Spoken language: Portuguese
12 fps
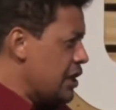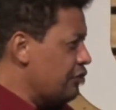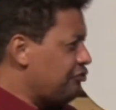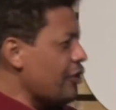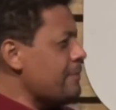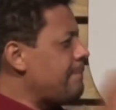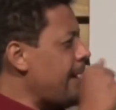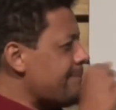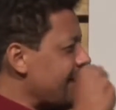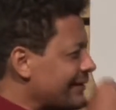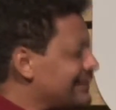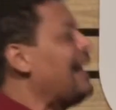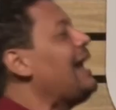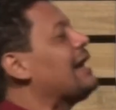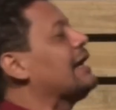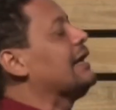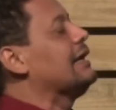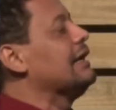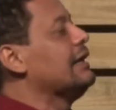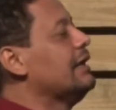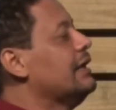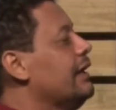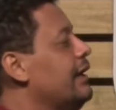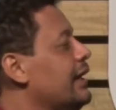Eu vou embebedar
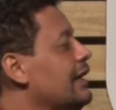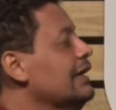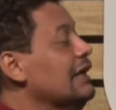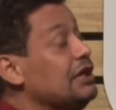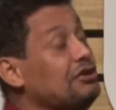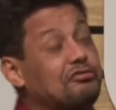ele